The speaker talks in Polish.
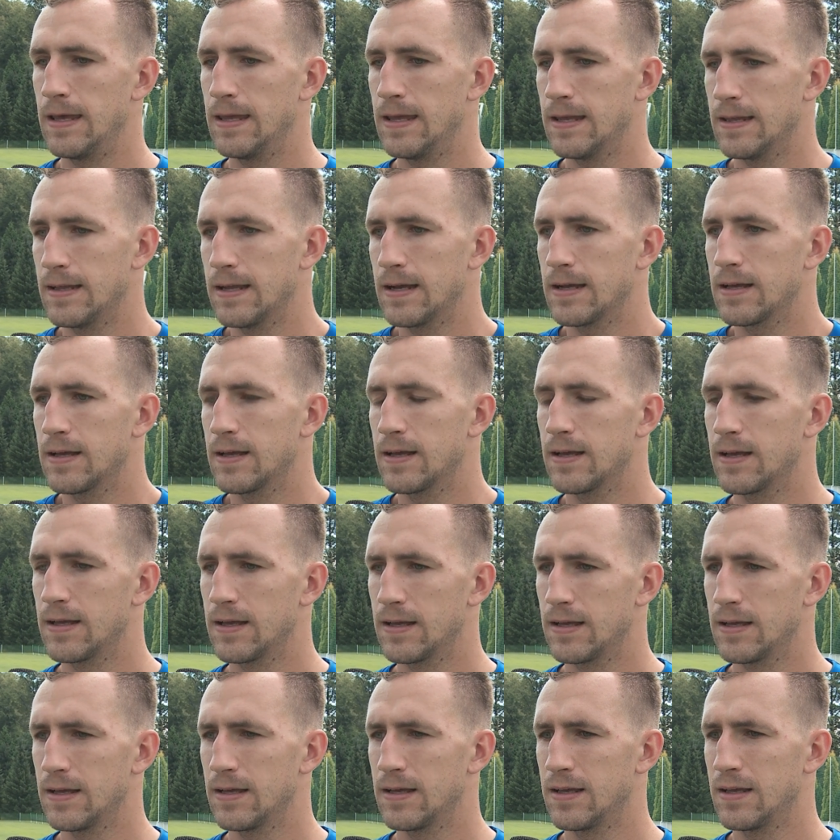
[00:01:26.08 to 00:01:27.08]
Jednak
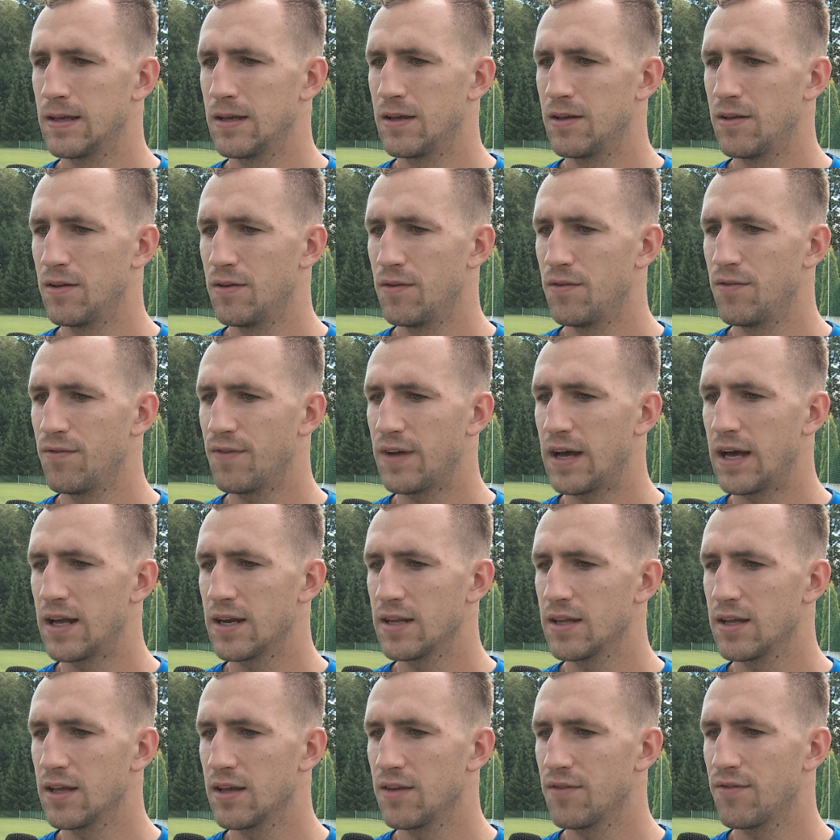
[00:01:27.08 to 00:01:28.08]
w
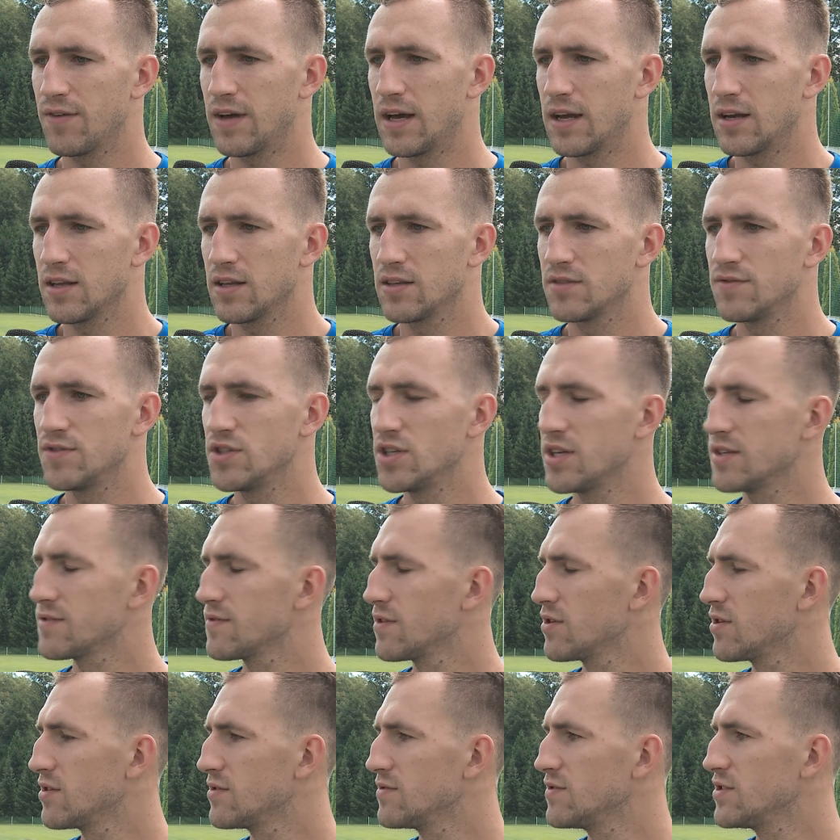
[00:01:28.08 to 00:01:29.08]
karnych, w karnych
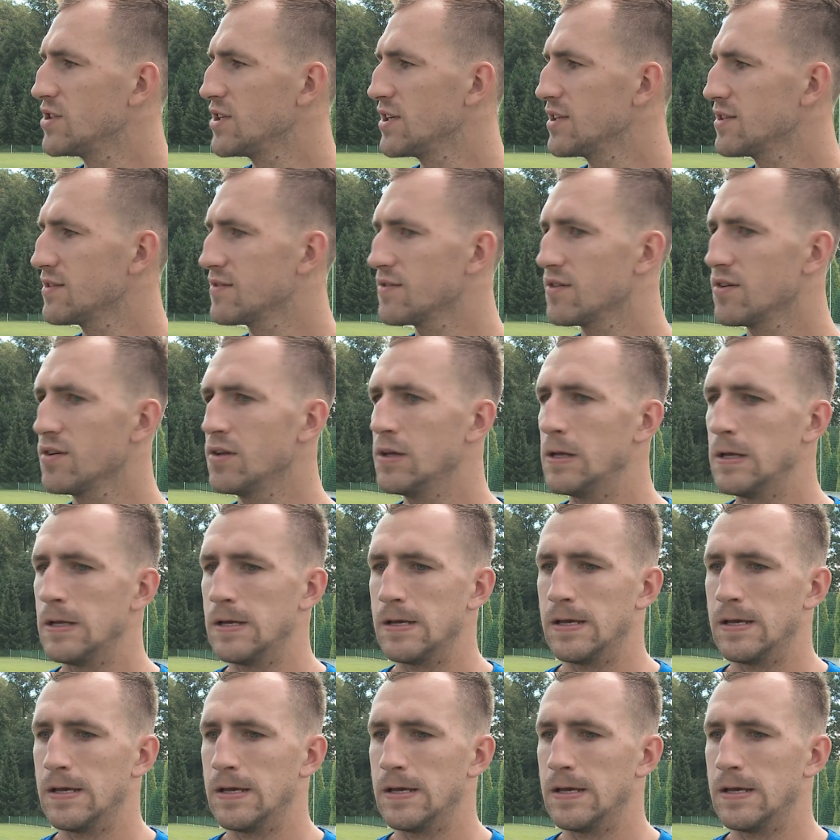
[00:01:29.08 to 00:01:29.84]
zwycięstwo to zwycięstwo.